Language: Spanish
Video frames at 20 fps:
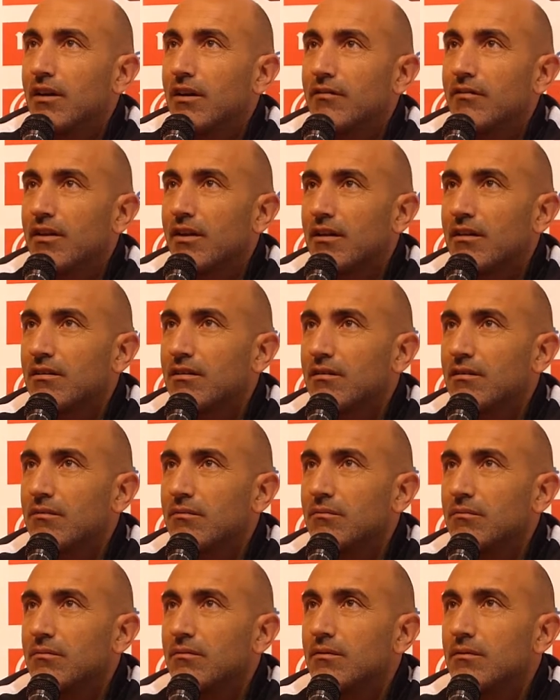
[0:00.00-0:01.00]
refieres?
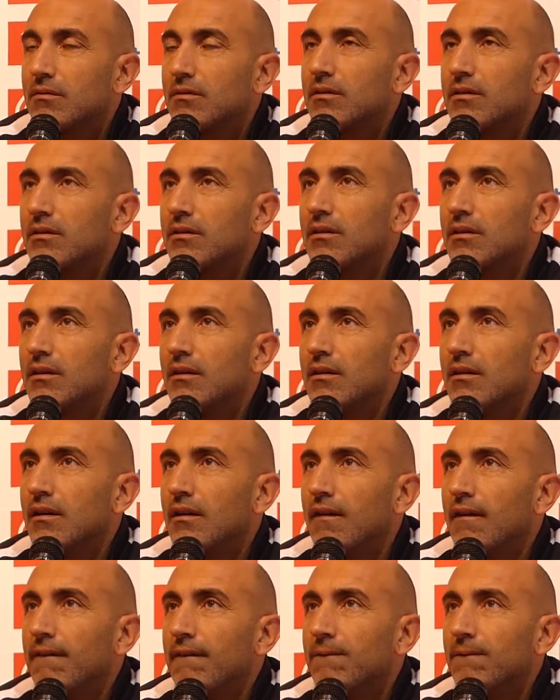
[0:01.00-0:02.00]
Bueno, las críticas que,
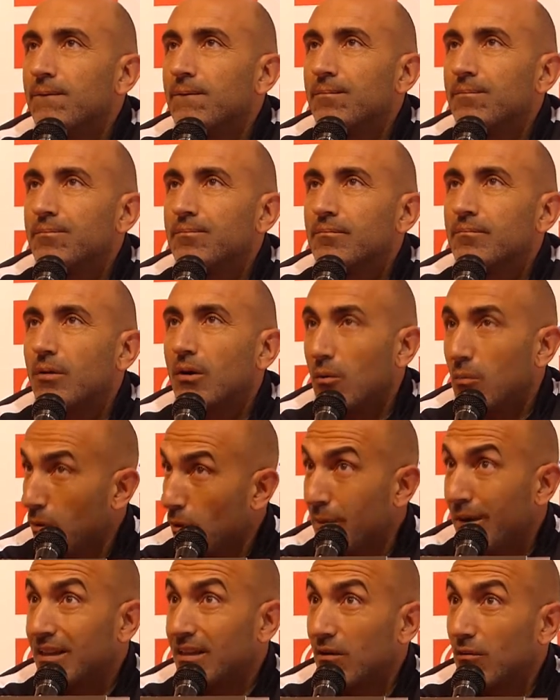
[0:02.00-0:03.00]
recibe el equipo. ¿Pero
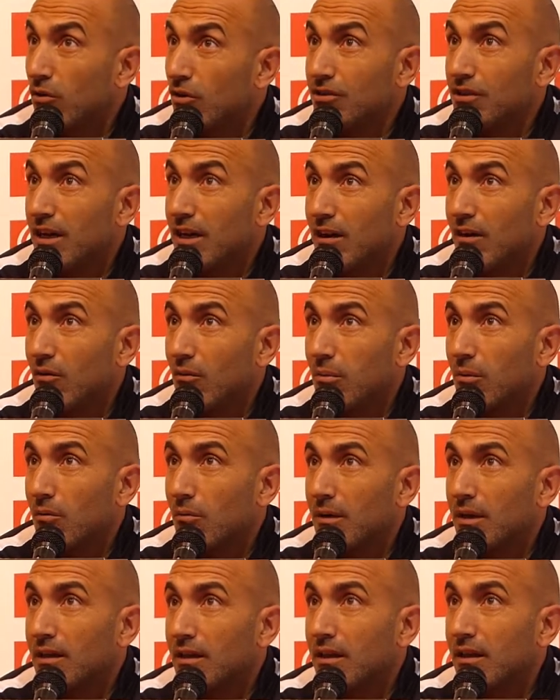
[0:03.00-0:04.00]
por parte vuestra o por
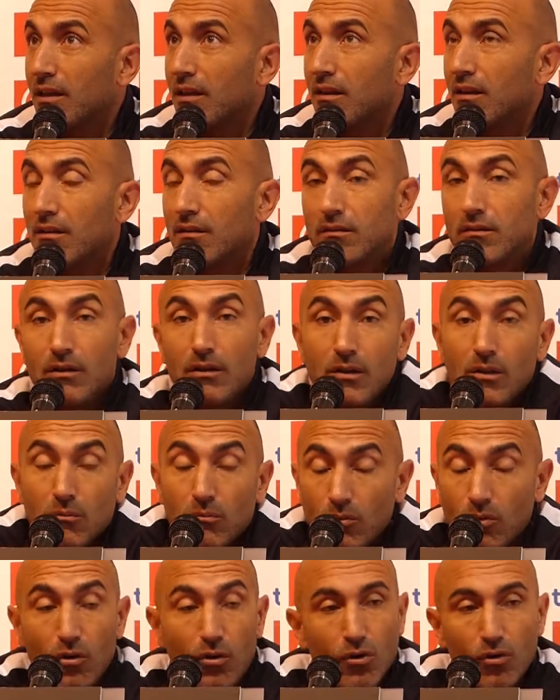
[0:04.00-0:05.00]
parte...? Sí, de... de...
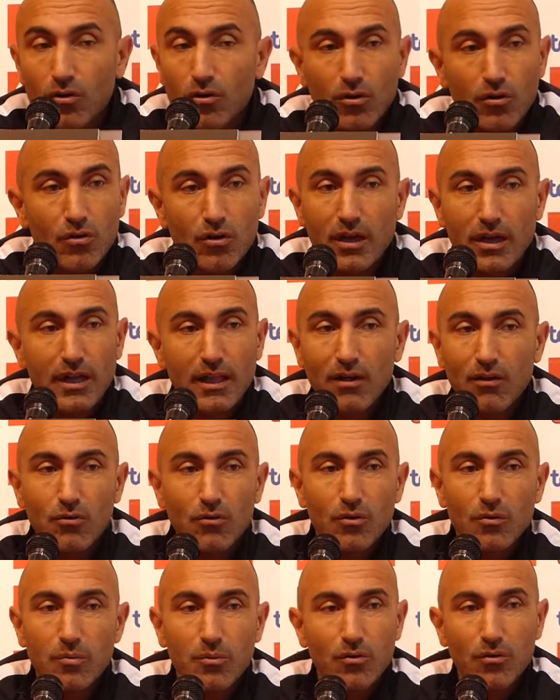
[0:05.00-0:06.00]

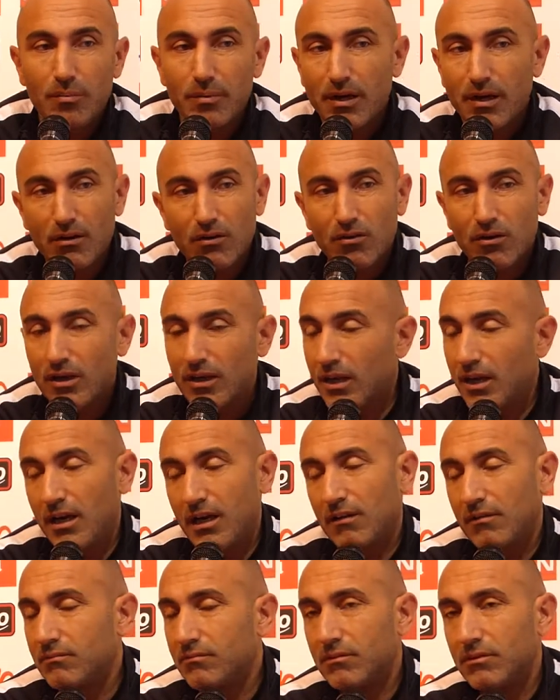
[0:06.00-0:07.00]
No, puedo lo que
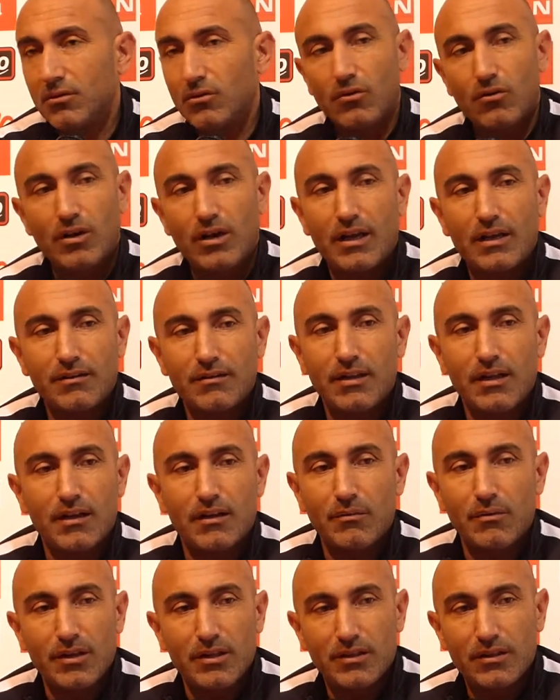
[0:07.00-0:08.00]
quiera. Yo creo que ahí están.
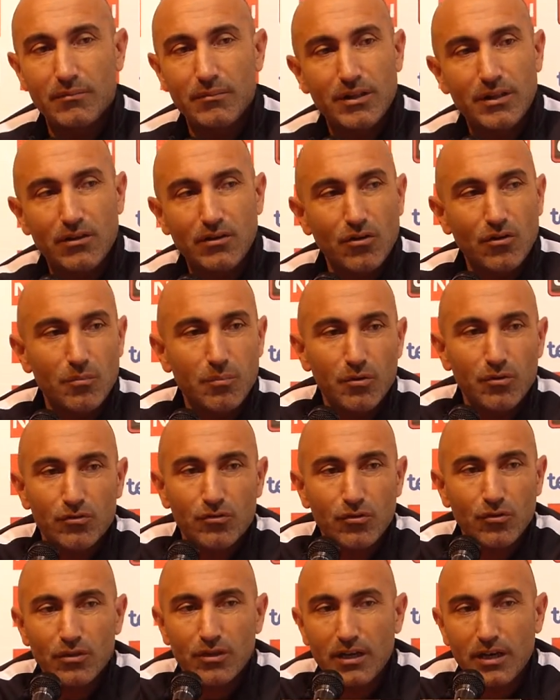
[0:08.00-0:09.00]
Evidentemente yo no puedo
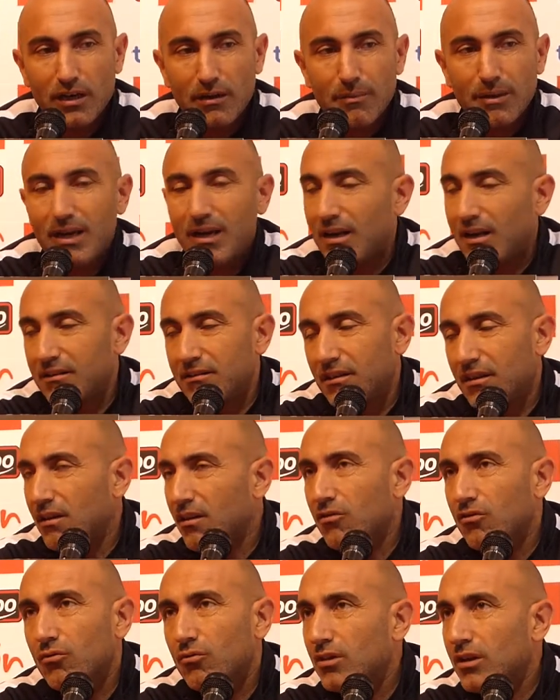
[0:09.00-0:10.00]
esconder la mala racha de
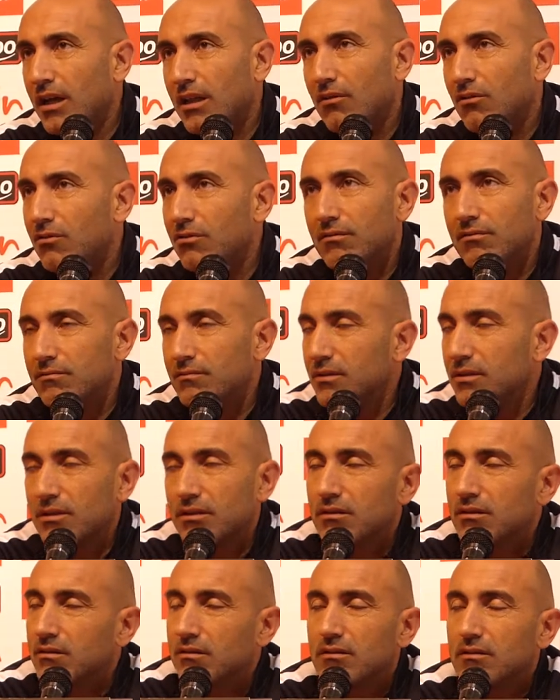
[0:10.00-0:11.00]
resultados.
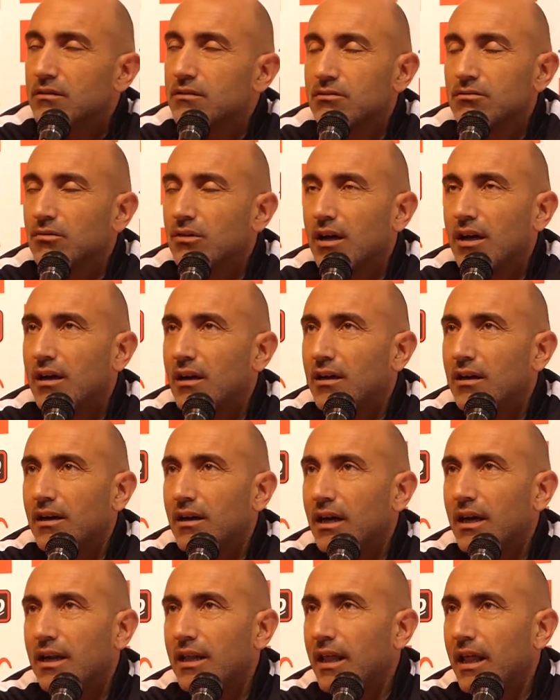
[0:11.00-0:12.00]
Eh, es una
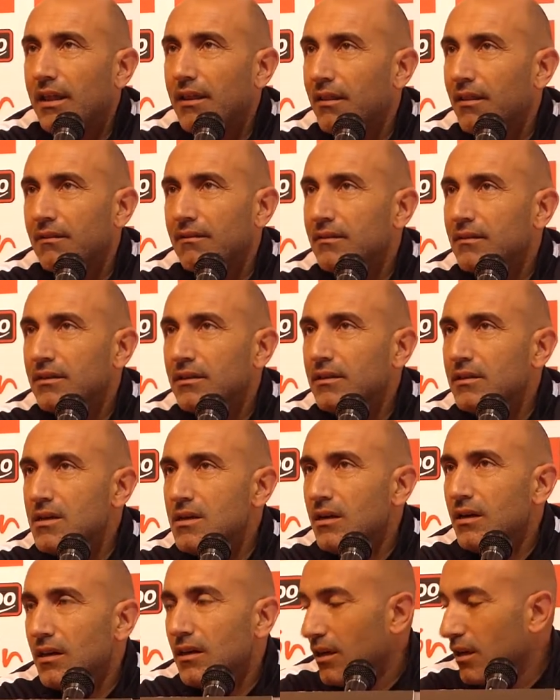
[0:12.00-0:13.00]
realidad.
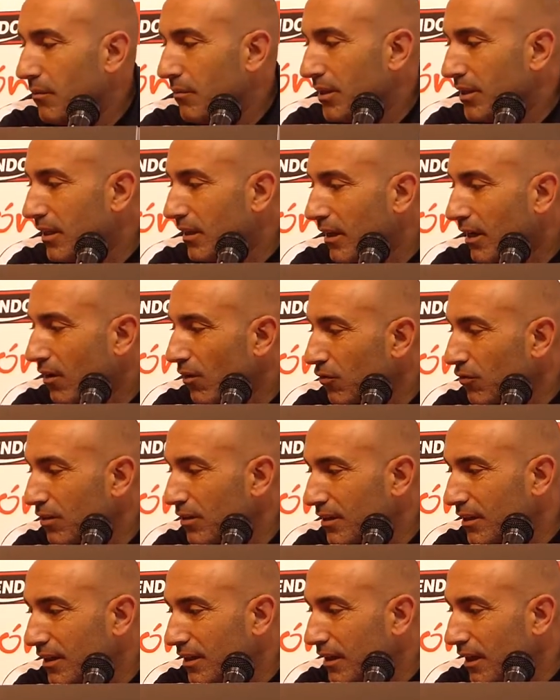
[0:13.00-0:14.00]
Y mi trabajo es
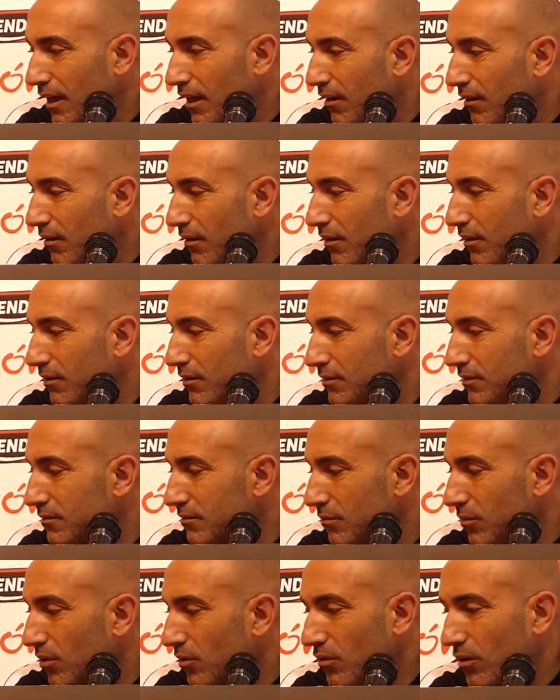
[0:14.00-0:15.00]
intentar, eh,
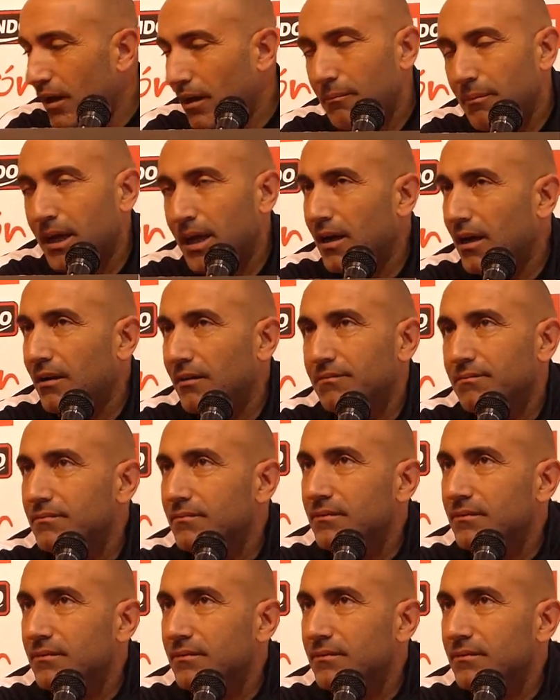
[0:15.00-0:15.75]
bueno, cambiarla.